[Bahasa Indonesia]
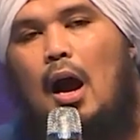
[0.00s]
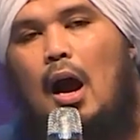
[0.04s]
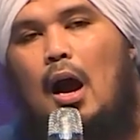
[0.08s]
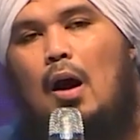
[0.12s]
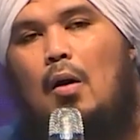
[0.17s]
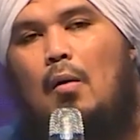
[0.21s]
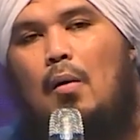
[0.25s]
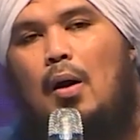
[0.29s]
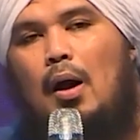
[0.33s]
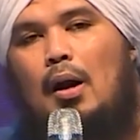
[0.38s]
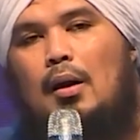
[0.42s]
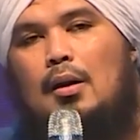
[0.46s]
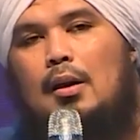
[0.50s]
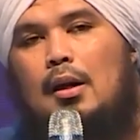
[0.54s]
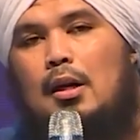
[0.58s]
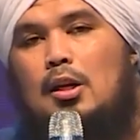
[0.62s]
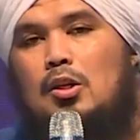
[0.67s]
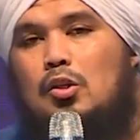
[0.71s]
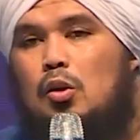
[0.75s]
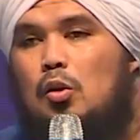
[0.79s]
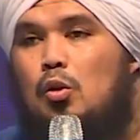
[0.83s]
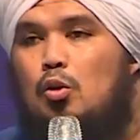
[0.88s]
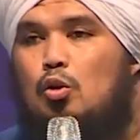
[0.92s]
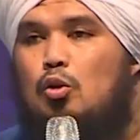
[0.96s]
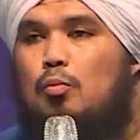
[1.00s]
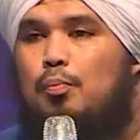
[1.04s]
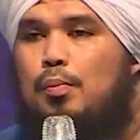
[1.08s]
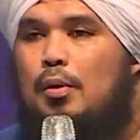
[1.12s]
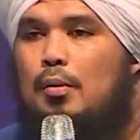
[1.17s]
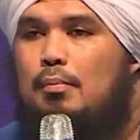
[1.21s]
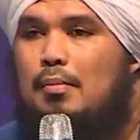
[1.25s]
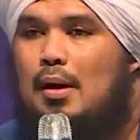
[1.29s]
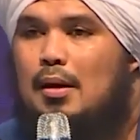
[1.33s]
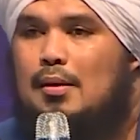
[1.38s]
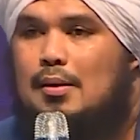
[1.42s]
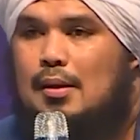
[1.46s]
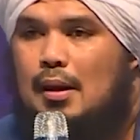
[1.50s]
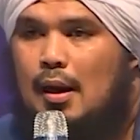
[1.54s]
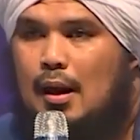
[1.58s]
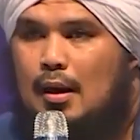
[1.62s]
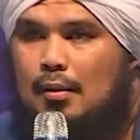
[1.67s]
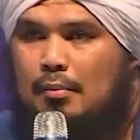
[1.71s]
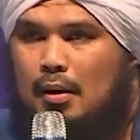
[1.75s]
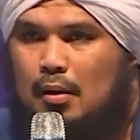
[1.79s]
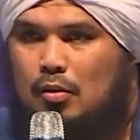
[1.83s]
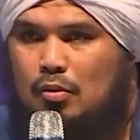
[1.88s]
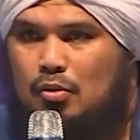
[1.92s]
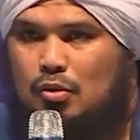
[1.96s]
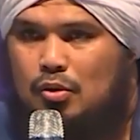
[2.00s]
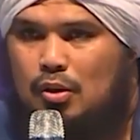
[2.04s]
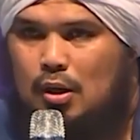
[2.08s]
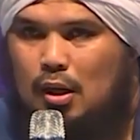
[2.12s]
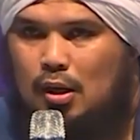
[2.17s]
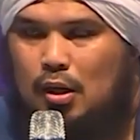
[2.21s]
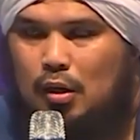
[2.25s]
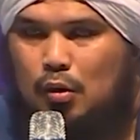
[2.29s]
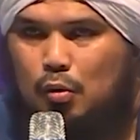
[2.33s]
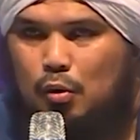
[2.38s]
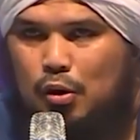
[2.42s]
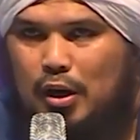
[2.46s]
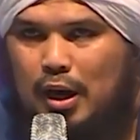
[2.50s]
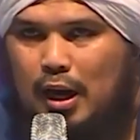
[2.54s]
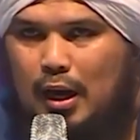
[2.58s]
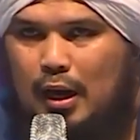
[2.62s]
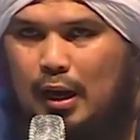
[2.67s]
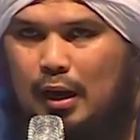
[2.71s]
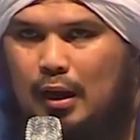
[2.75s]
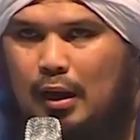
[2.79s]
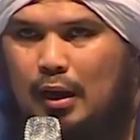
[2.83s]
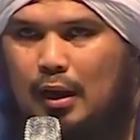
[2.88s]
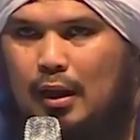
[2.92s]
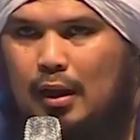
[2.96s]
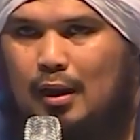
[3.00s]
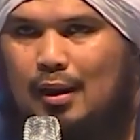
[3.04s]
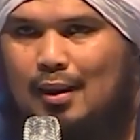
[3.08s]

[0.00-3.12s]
awal dari seluruh permasalahan manusia di dunia